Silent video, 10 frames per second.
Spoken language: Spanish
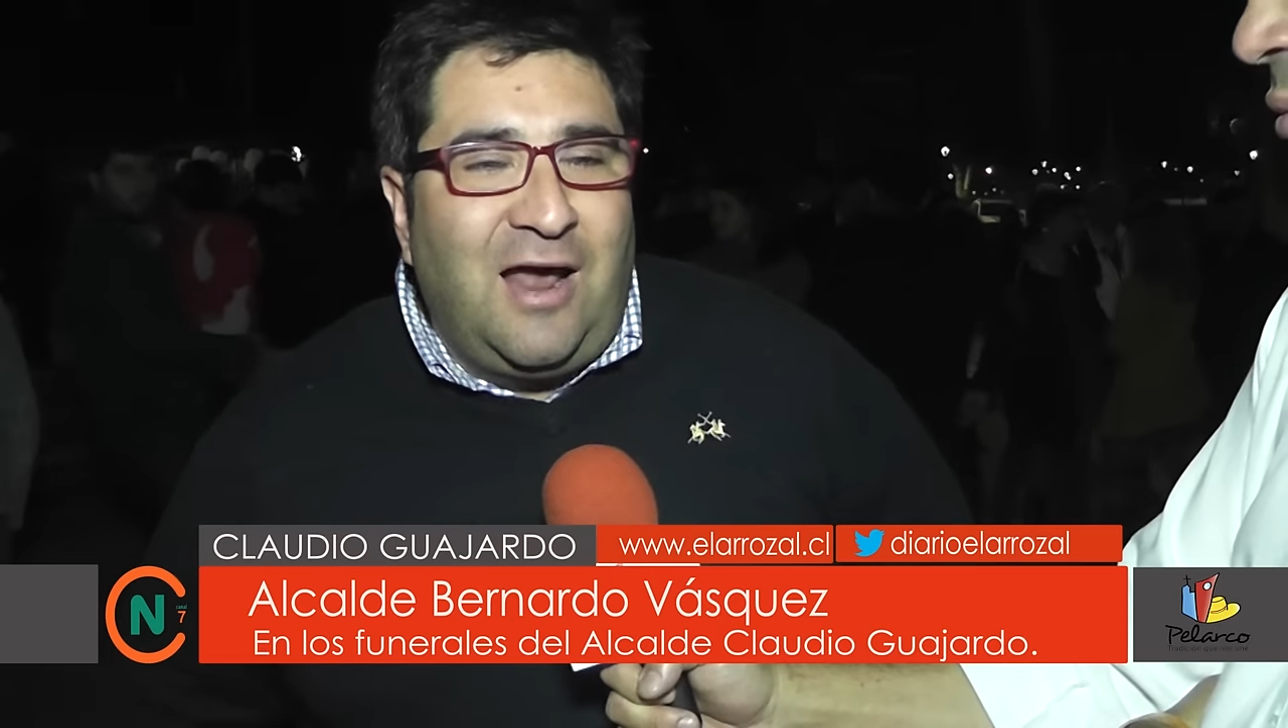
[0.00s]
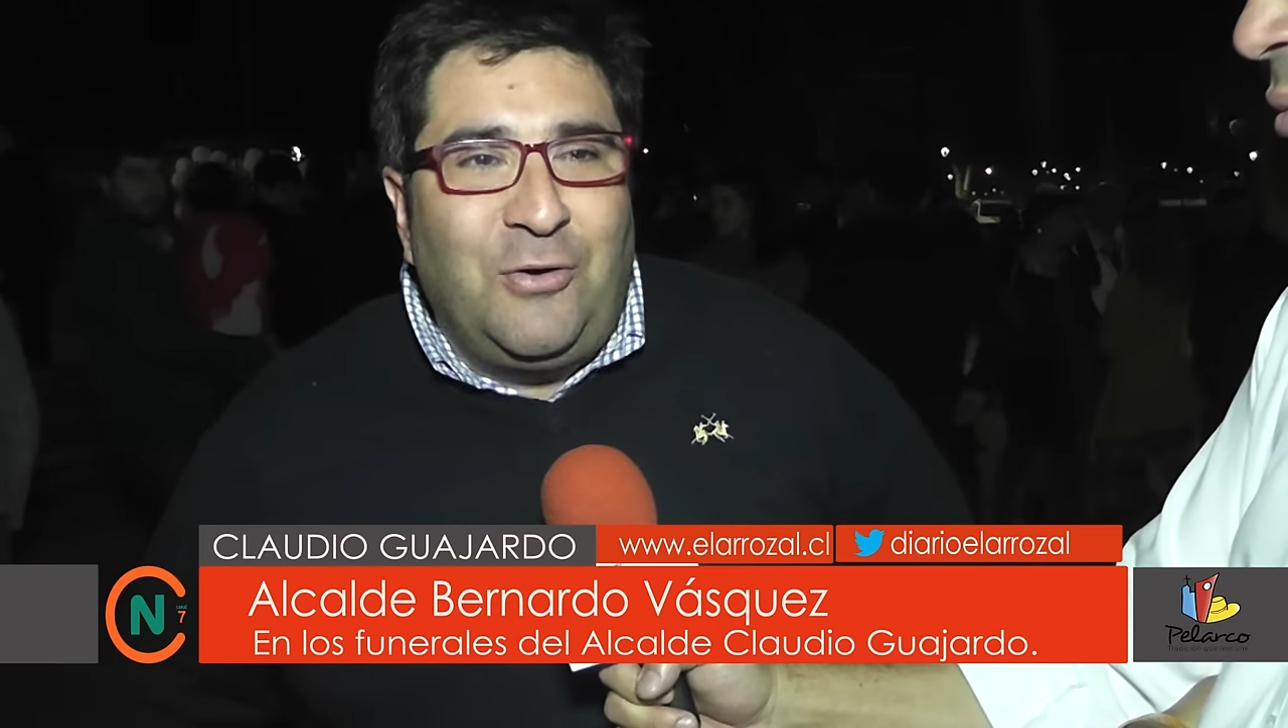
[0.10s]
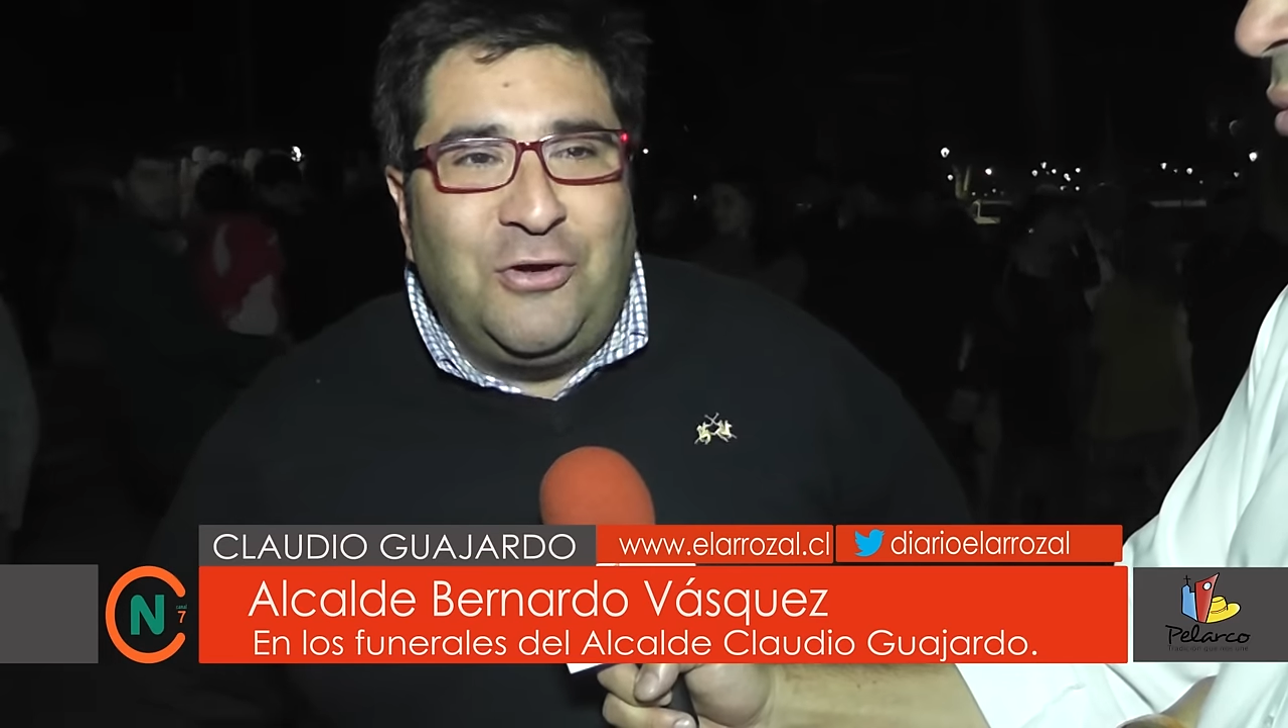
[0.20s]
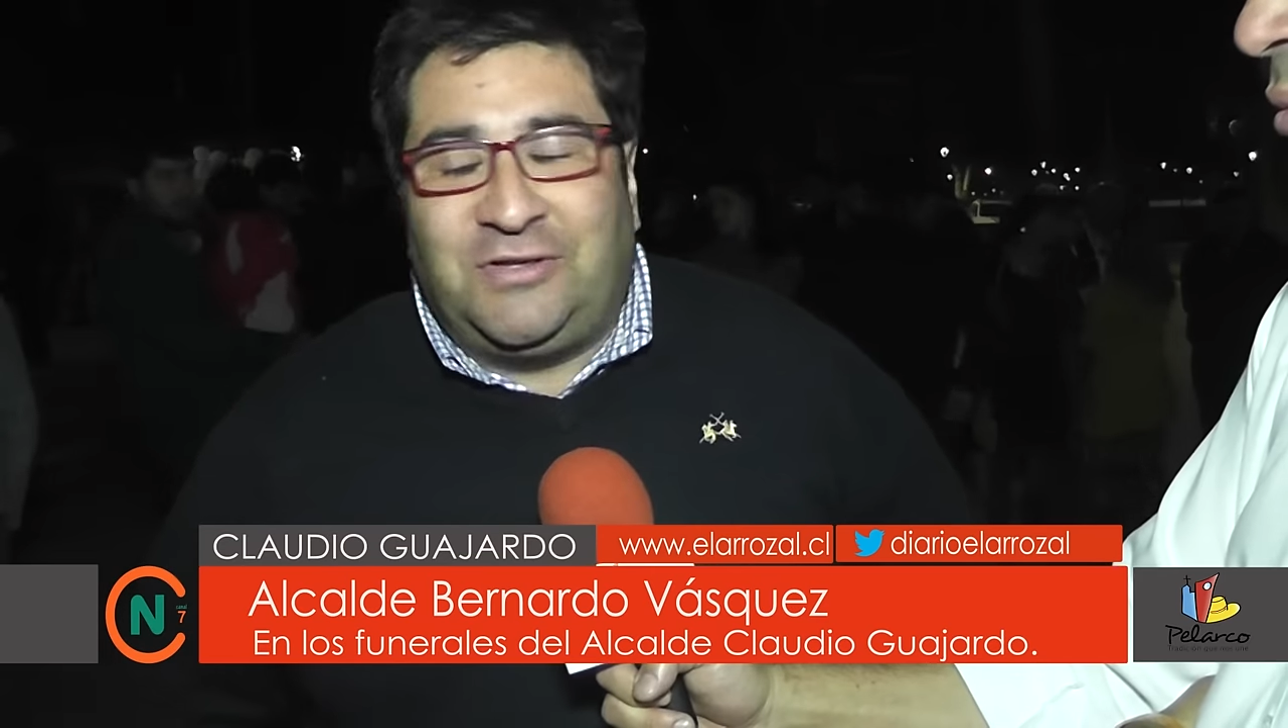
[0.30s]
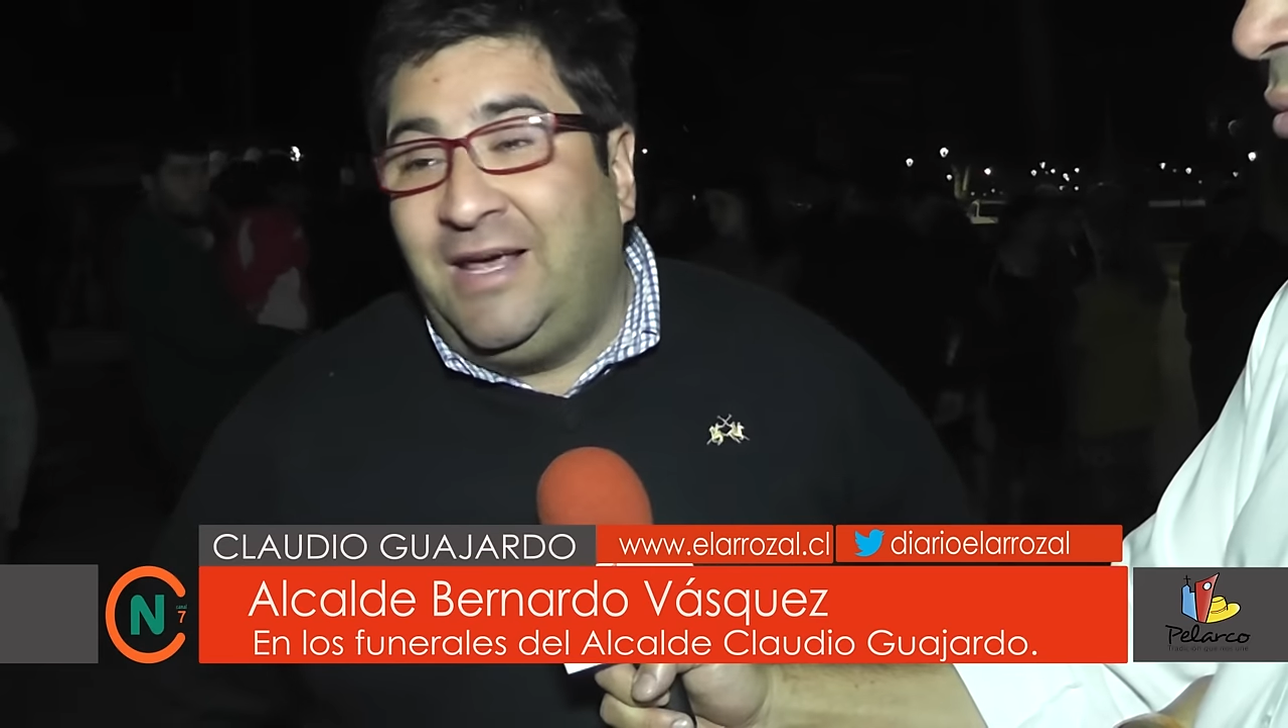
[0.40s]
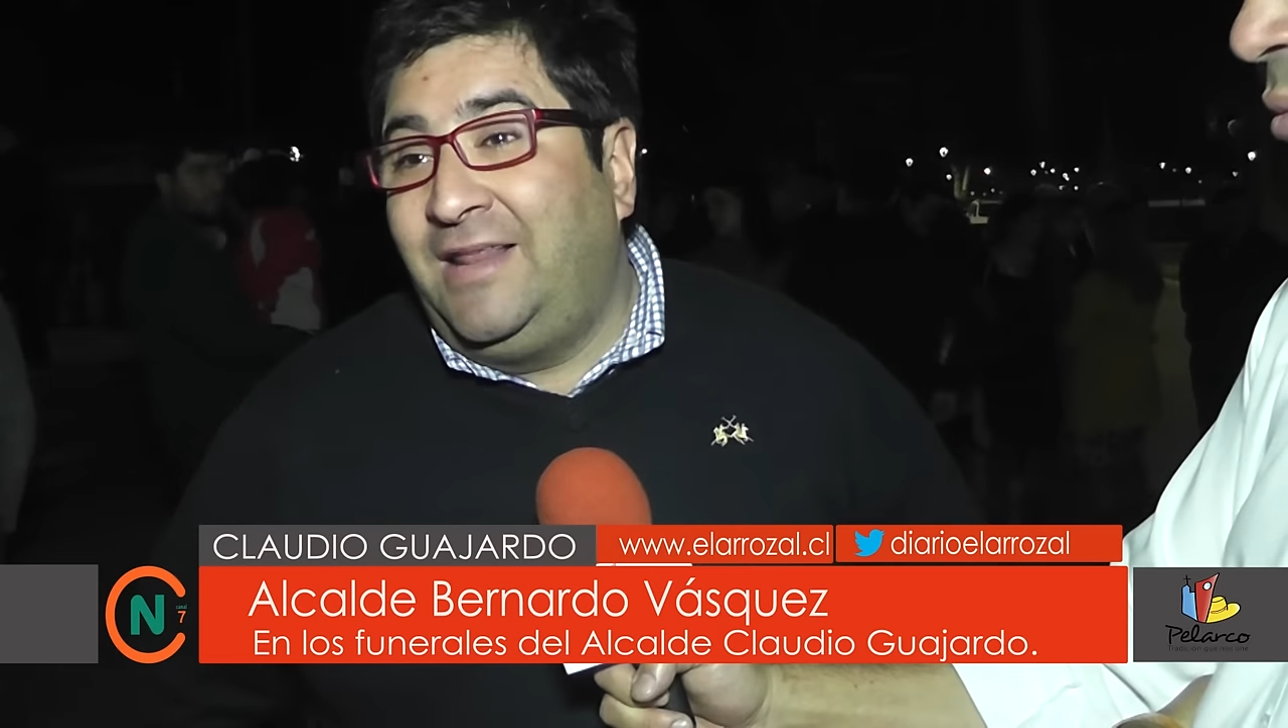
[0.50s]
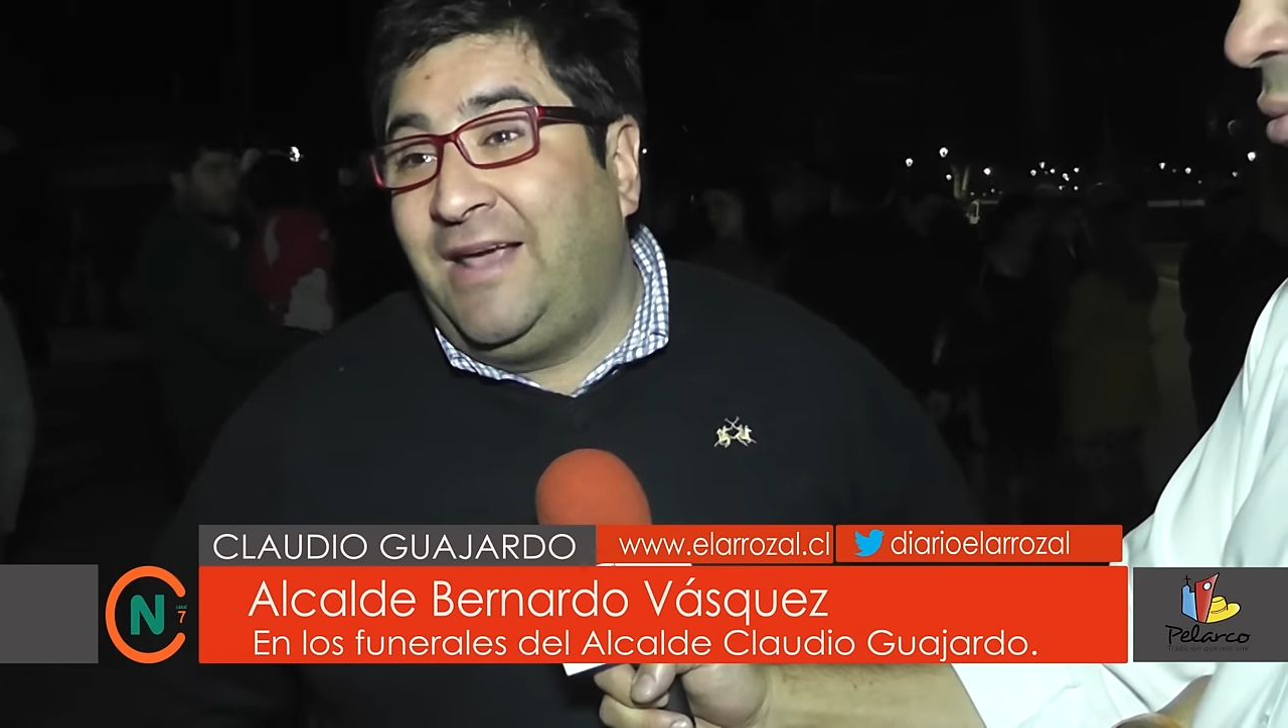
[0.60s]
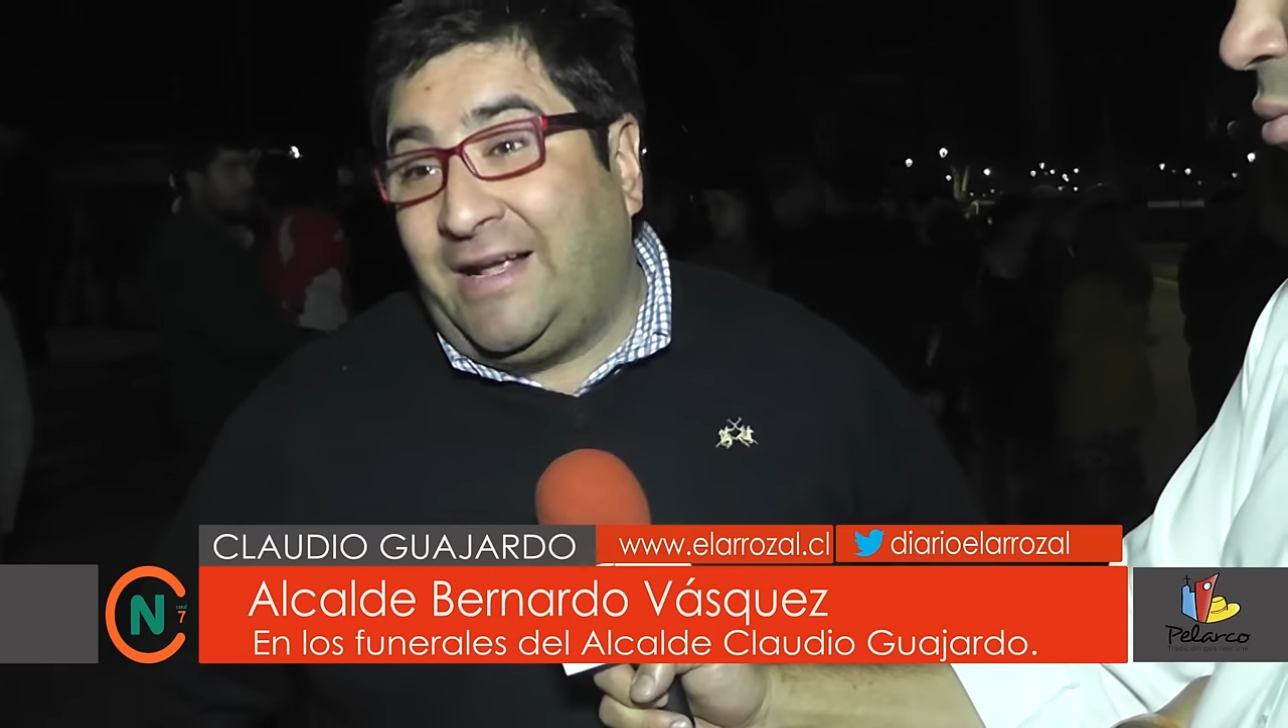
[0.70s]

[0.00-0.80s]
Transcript: Claudio esté